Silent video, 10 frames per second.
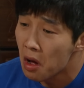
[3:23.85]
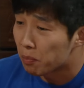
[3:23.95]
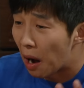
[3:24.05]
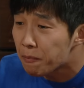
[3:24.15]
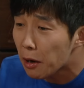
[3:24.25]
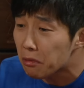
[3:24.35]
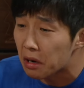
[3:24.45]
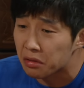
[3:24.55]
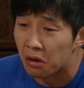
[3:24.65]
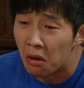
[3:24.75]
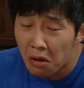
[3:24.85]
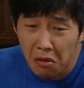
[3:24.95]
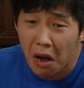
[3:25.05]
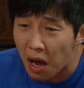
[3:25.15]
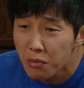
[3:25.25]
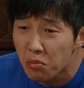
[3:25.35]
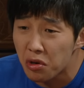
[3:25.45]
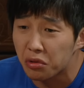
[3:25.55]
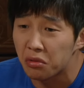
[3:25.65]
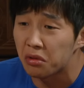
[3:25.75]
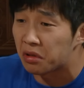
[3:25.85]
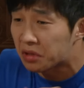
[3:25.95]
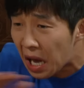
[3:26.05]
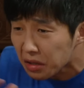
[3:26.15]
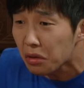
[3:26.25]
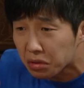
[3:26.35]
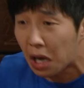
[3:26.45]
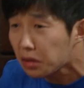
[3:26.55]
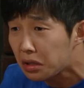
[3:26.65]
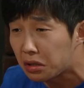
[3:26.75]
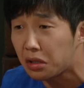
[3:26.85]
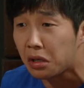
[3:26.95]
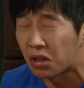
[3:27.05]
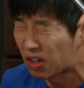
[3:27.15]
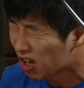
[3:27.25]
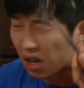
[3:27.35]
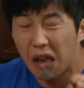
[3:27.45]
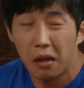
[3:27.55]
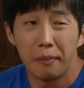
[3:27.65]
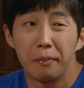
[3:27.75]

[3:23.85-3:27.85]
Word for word: 방 뺏고 나서 어? 안면 몰 쏘는 것은 사기요 사기. 아유